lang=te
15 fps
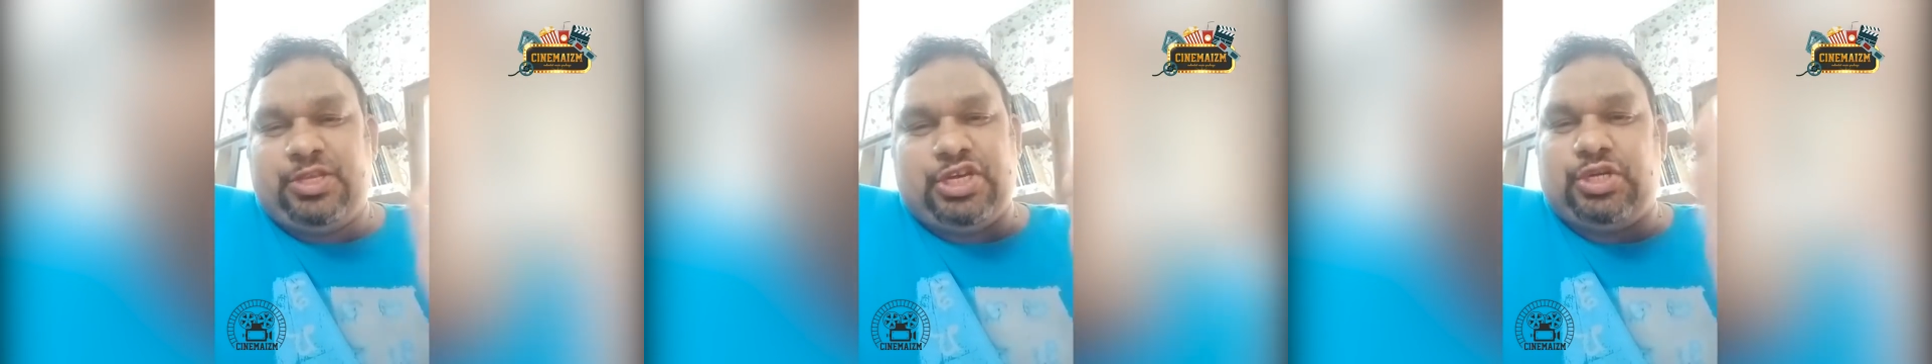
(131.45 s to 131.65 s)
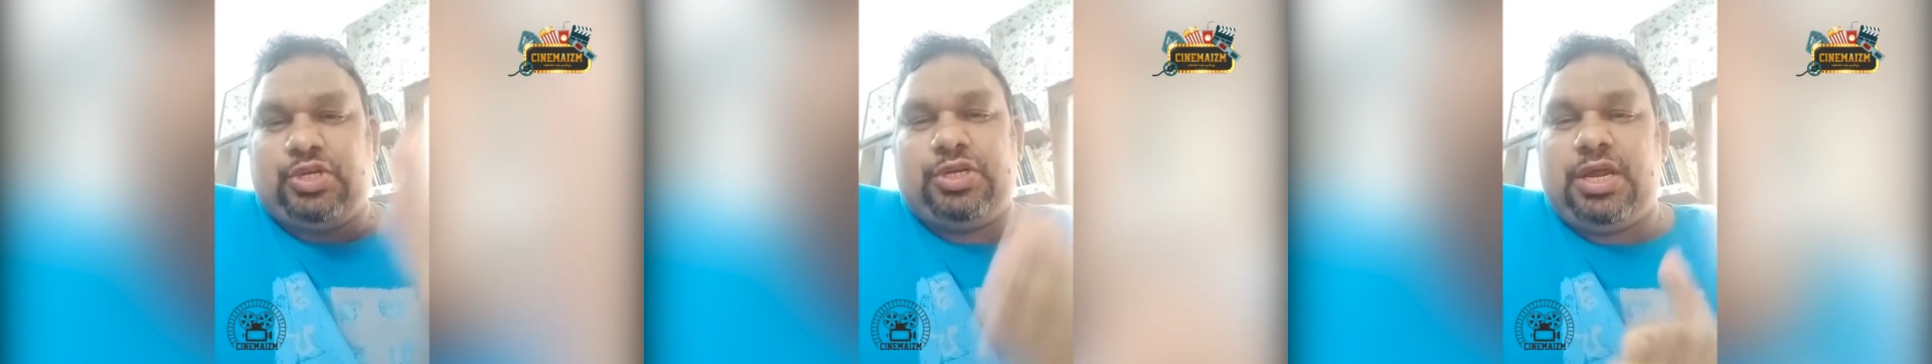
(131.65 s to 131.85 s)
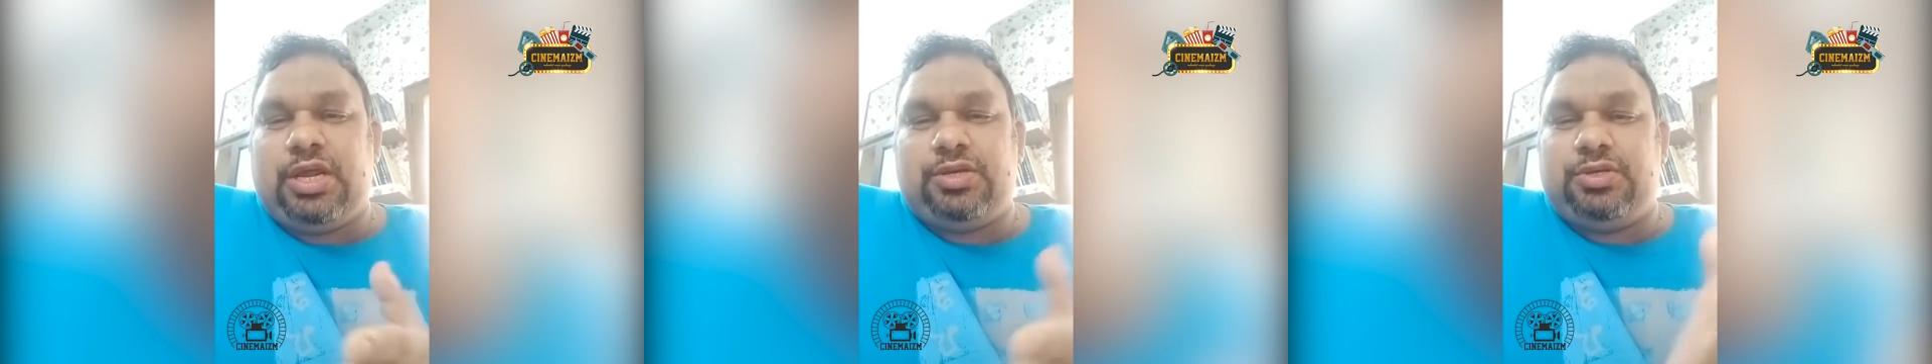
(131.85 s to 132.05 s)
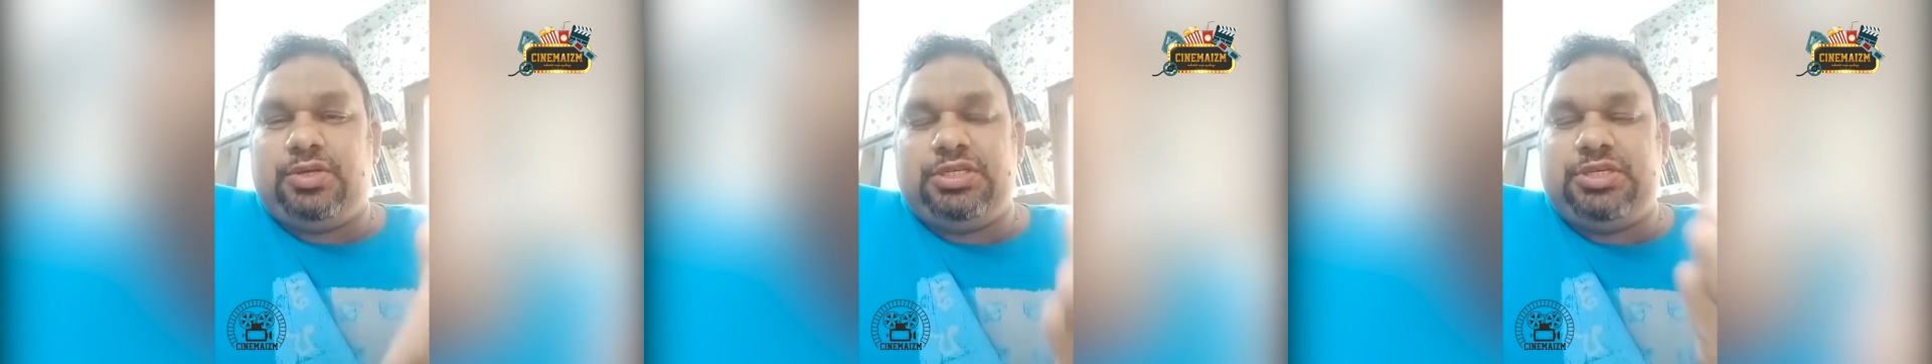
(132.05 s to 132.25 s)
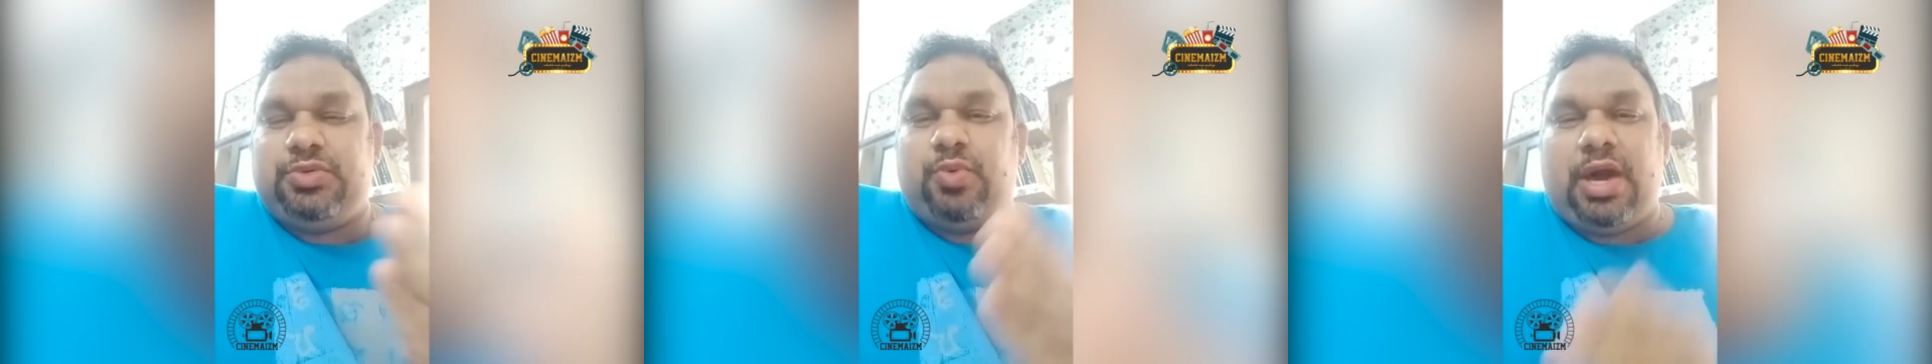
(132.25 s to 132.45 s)
చెట్టు నాటి
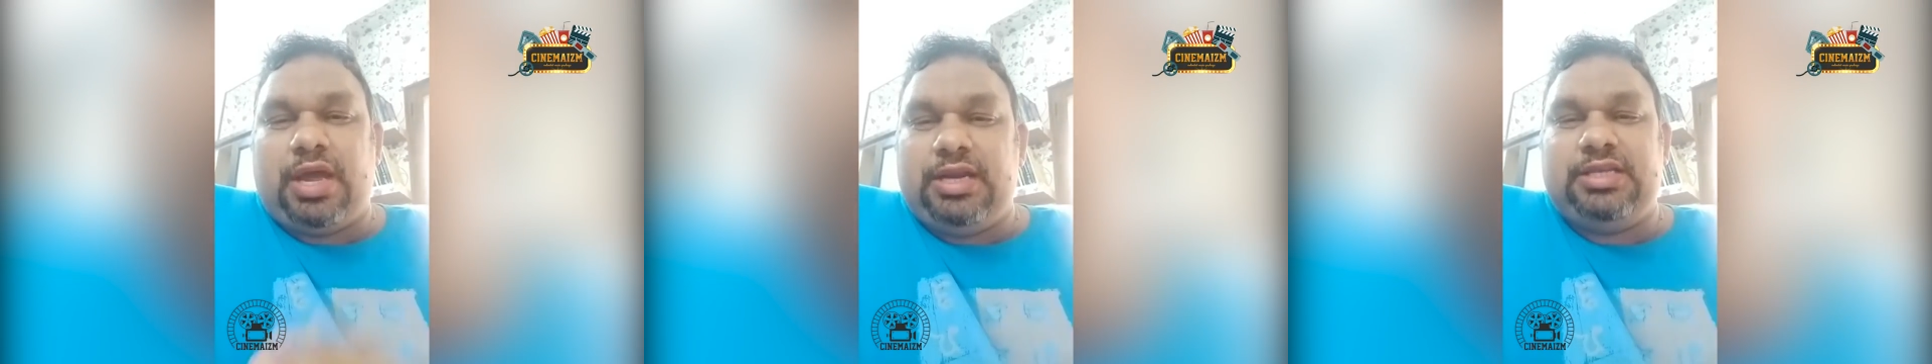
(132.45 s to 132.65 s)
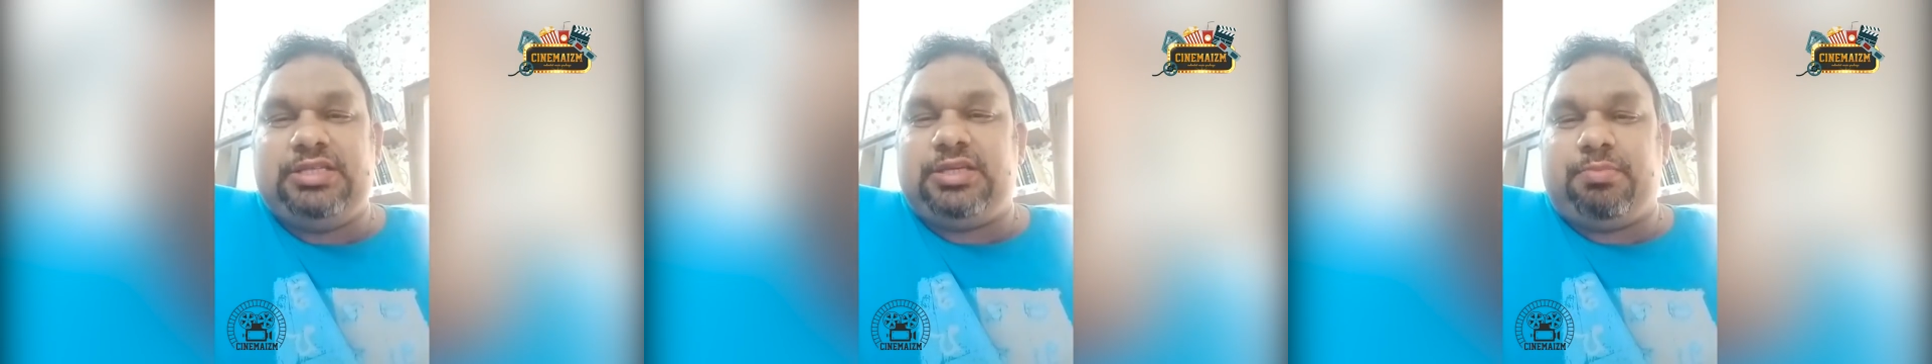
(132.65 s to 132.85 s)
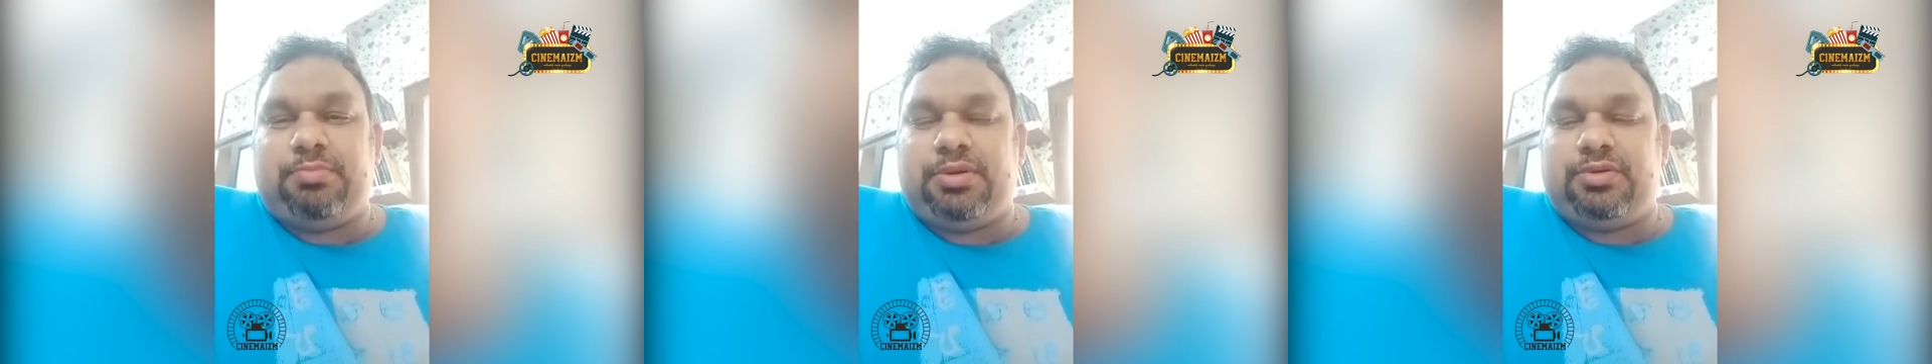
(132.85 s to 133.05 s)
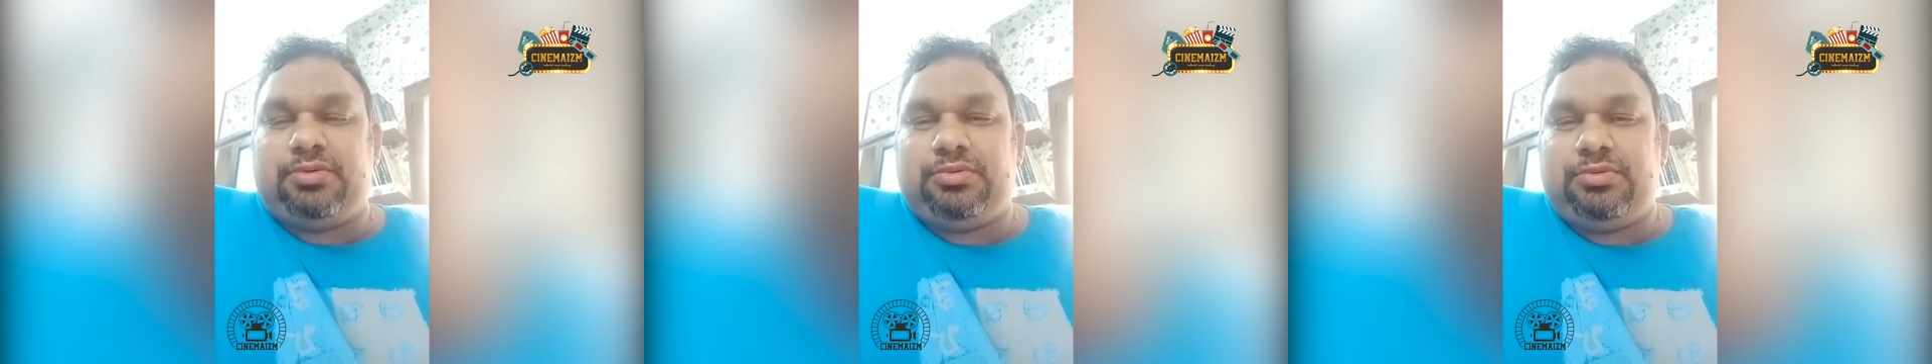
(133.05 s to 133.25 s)
నుంచి వాలిని చంపడం